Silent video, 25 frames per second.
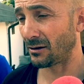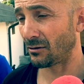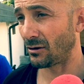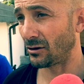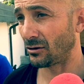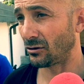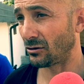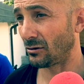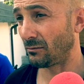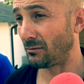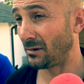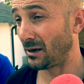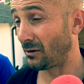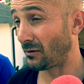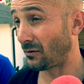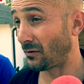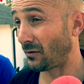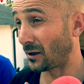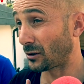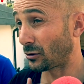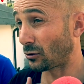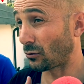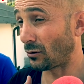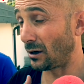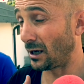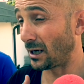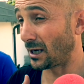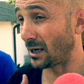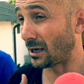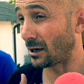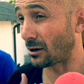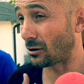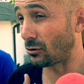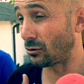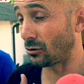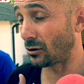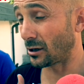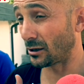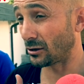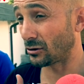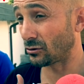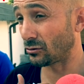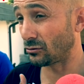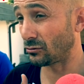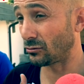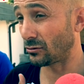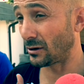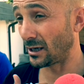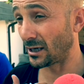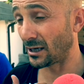quando abbiamo fatto qualche errore
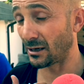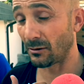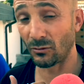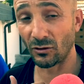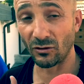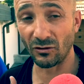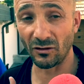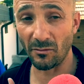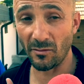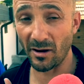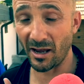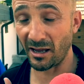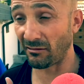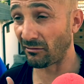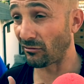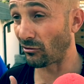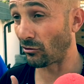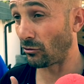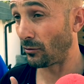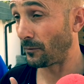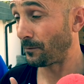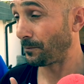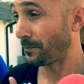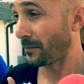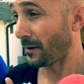su qualche movimento